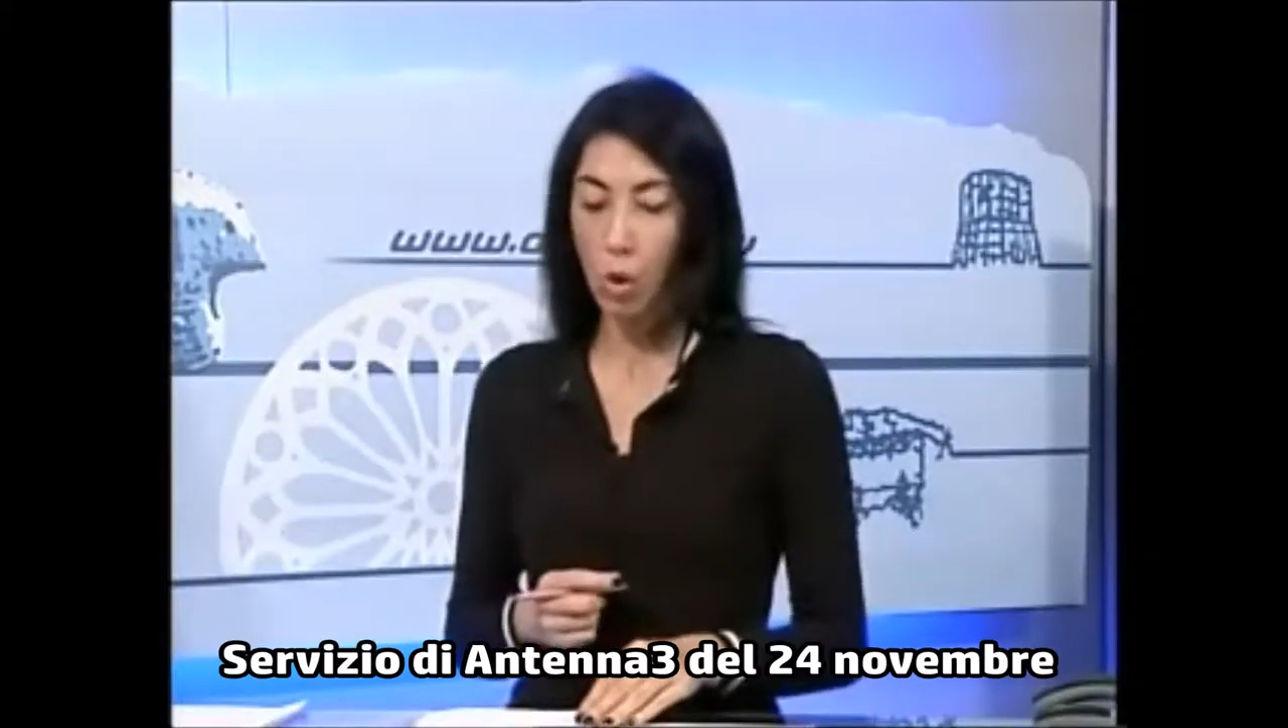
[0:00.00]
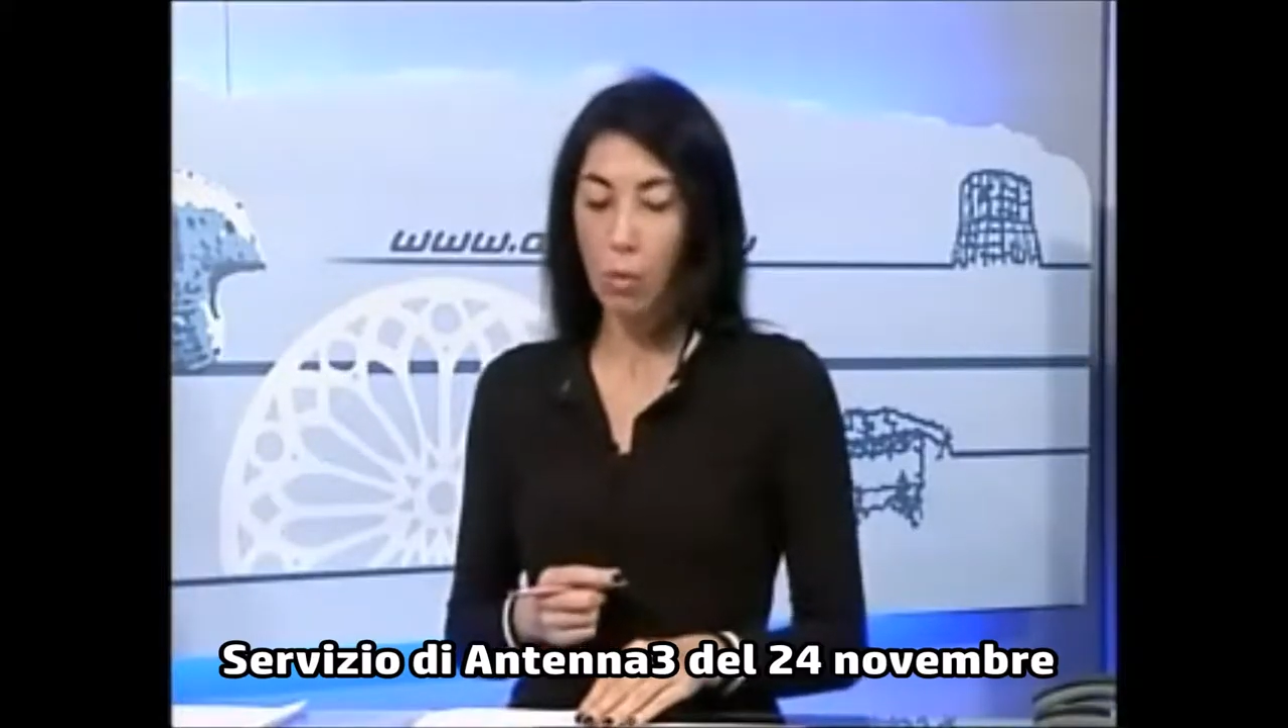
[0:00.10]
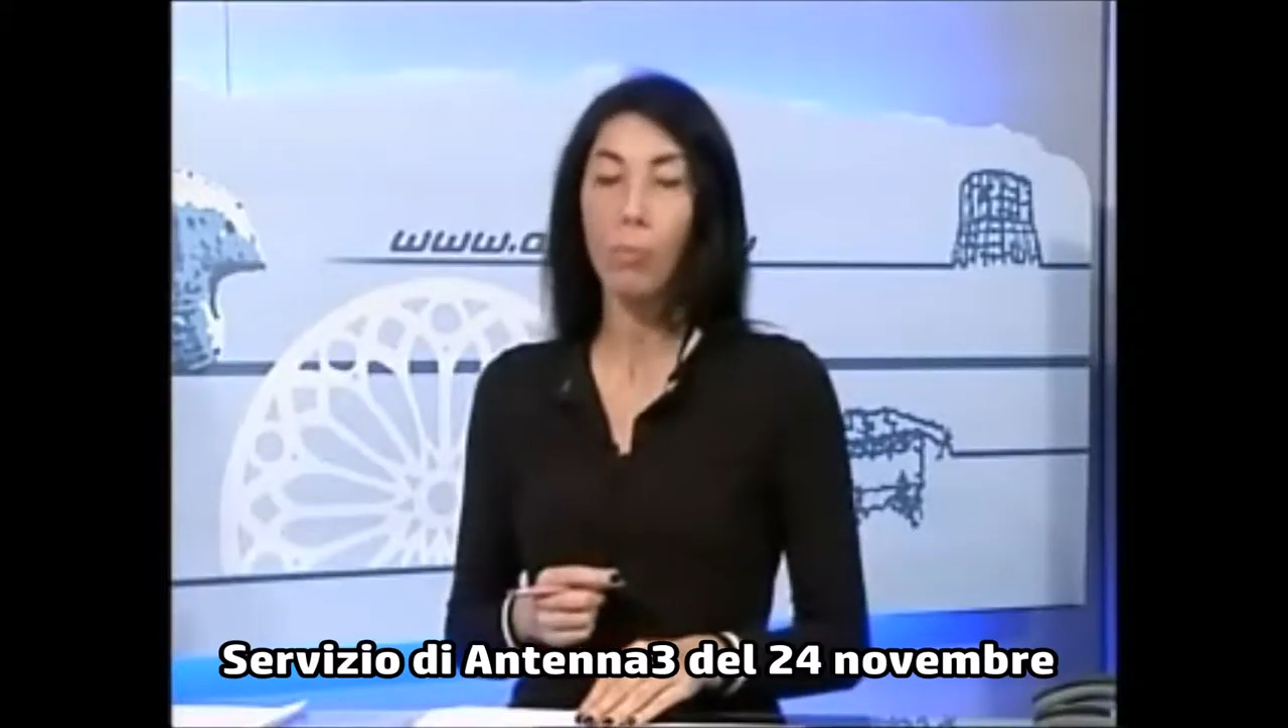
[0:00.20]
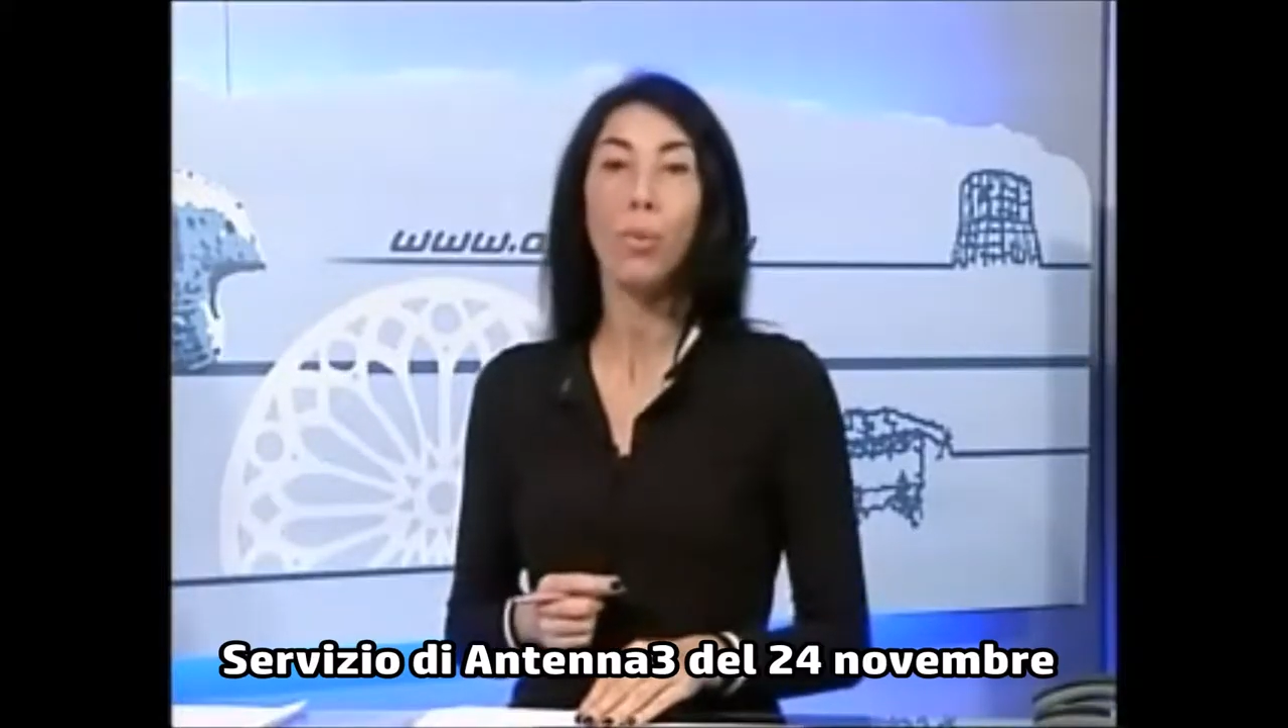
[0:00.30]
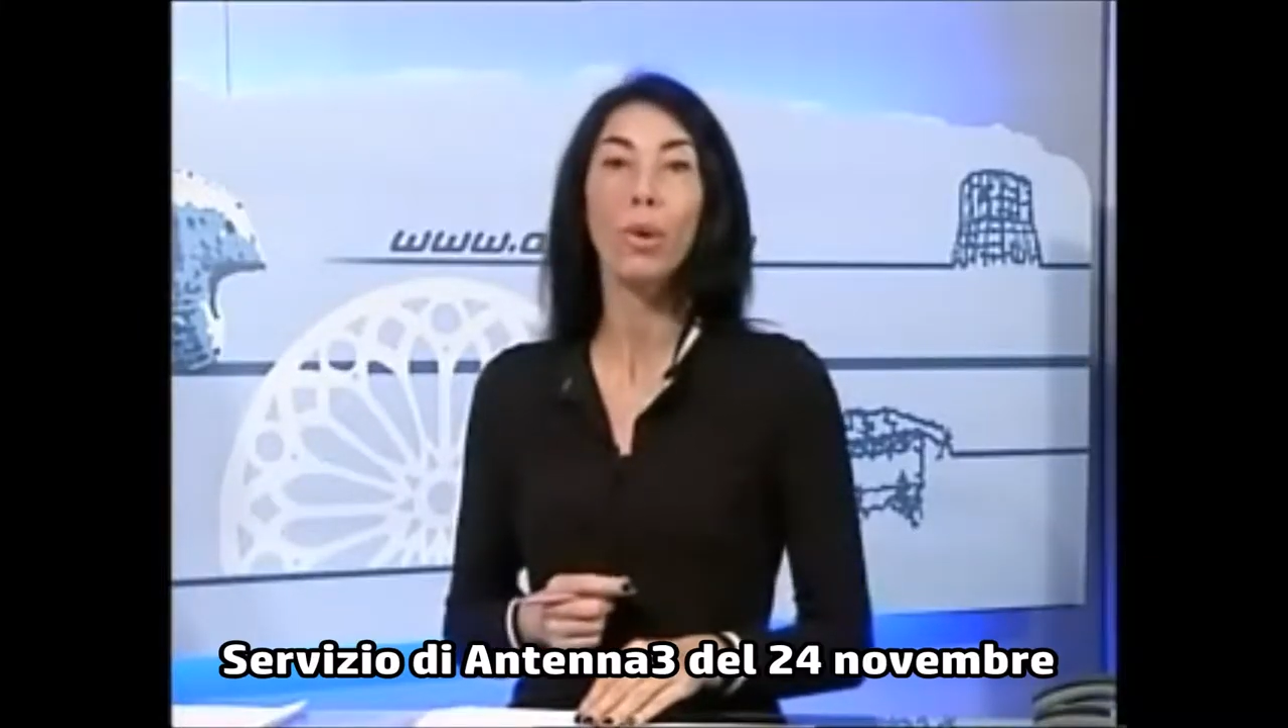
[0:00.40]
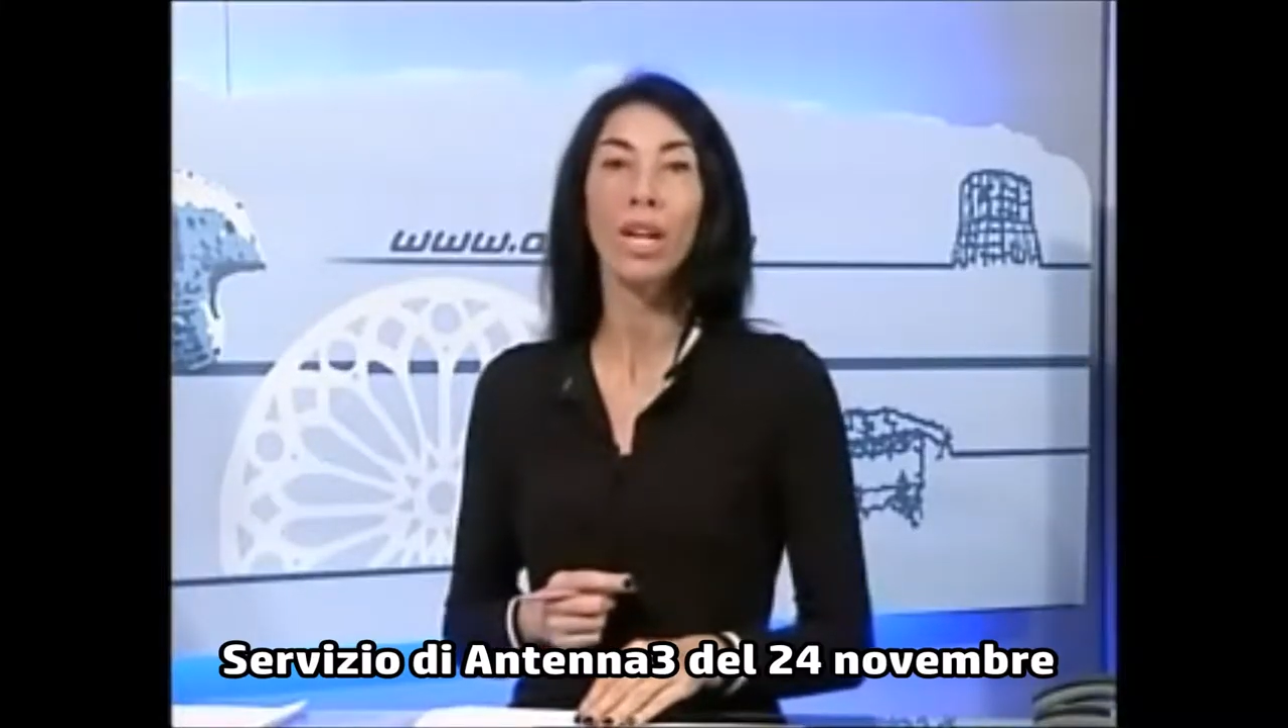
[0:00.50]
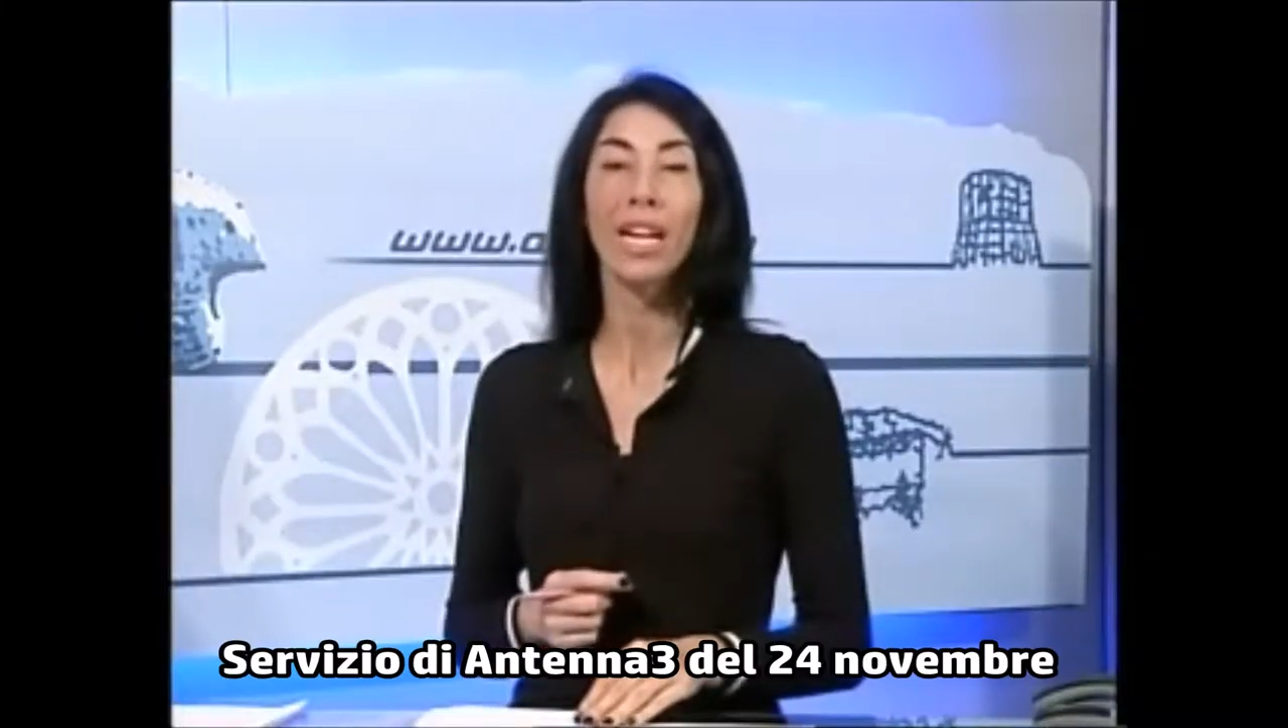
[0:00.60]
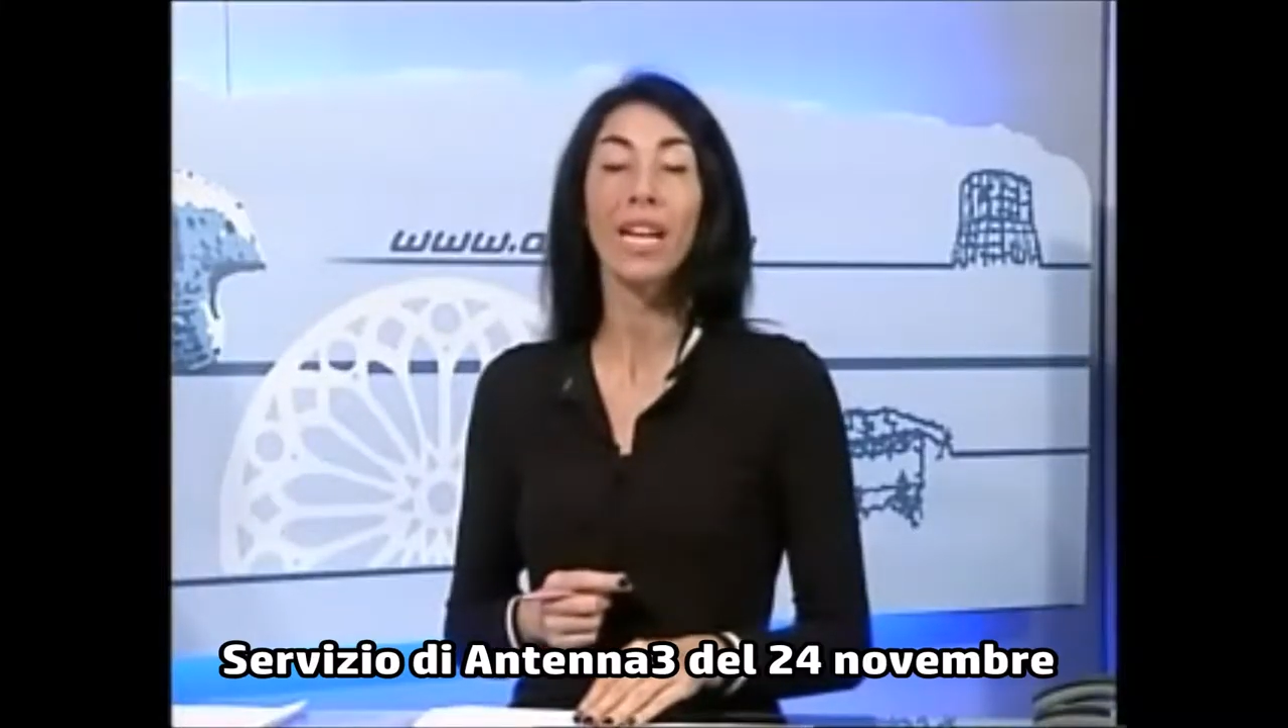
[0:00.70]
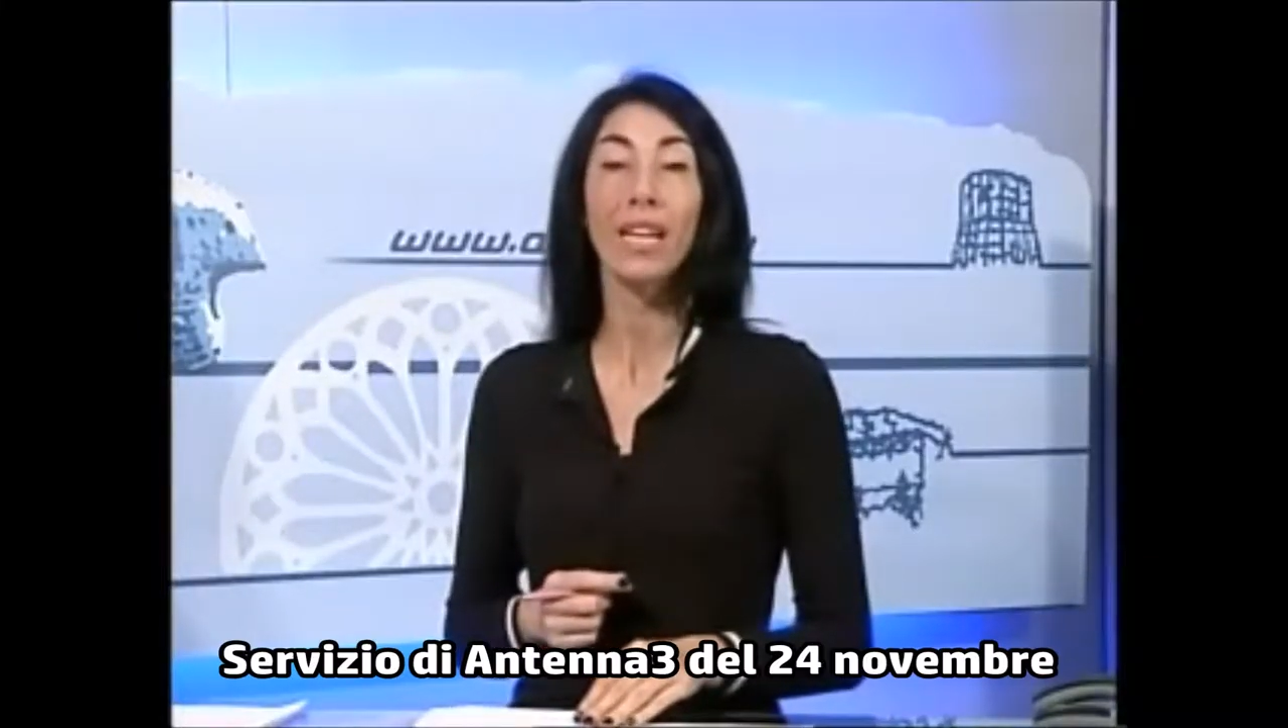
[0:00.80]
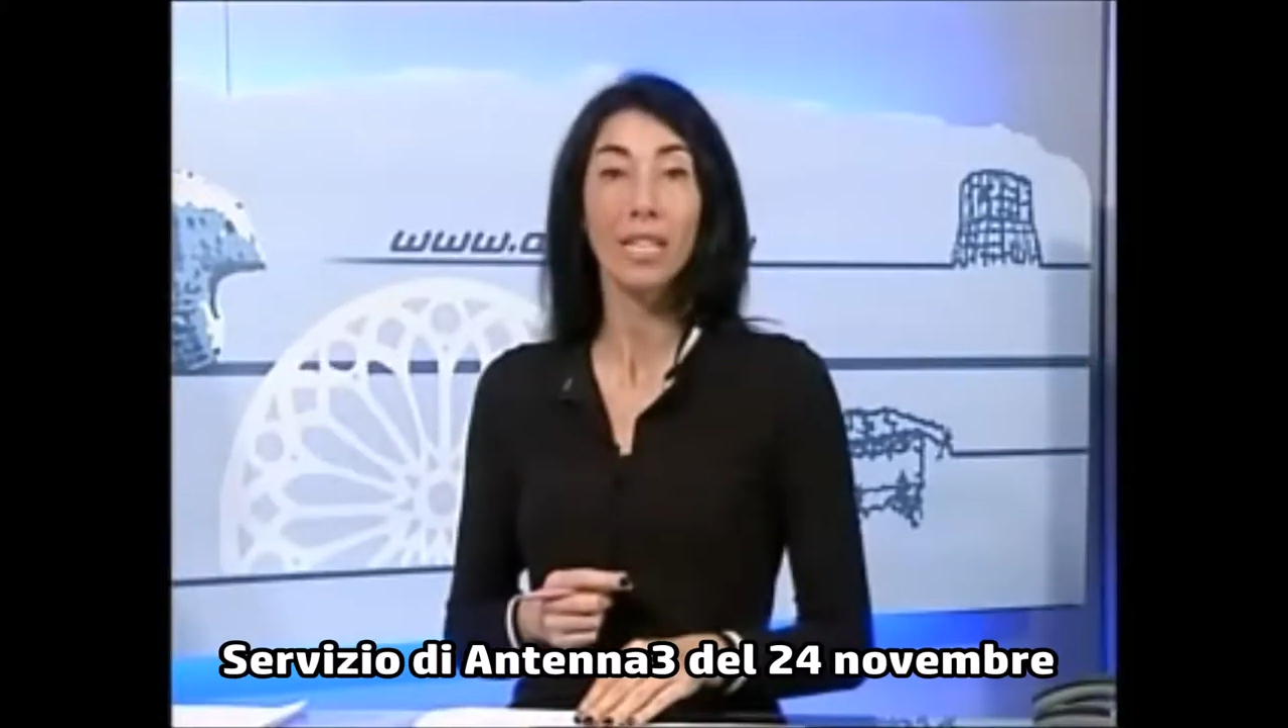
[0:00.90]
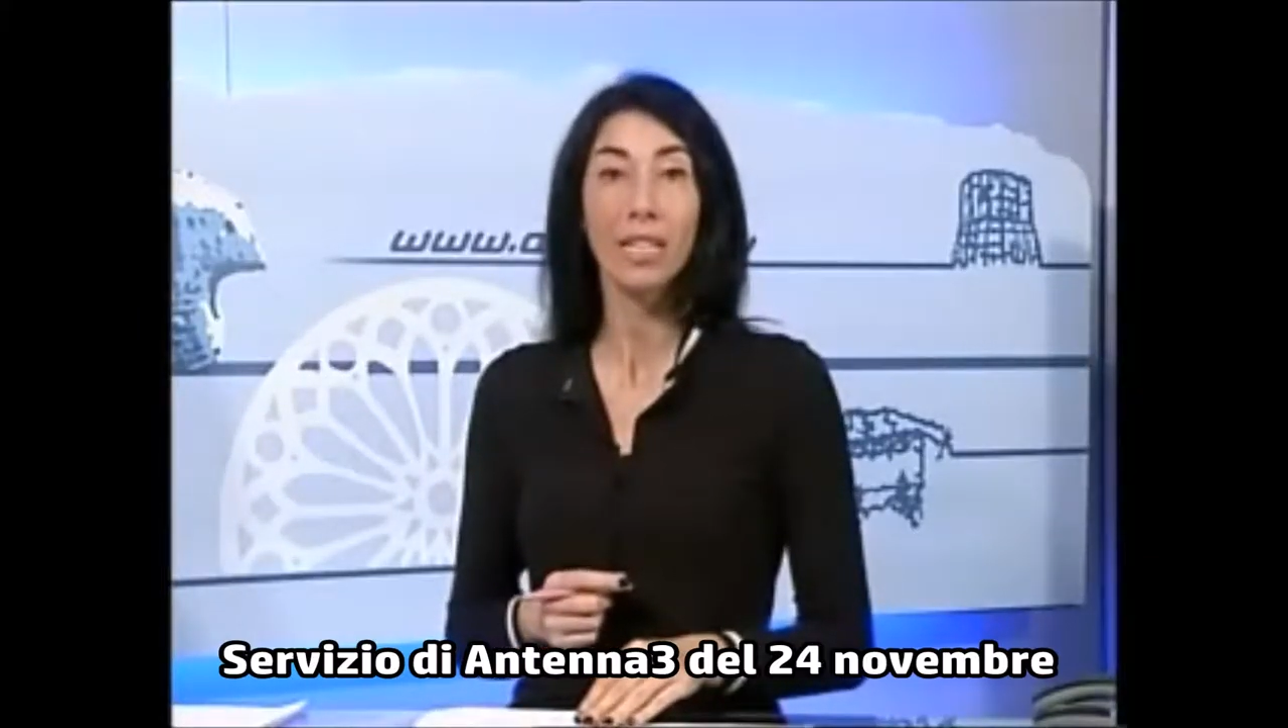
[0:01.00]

comporre la,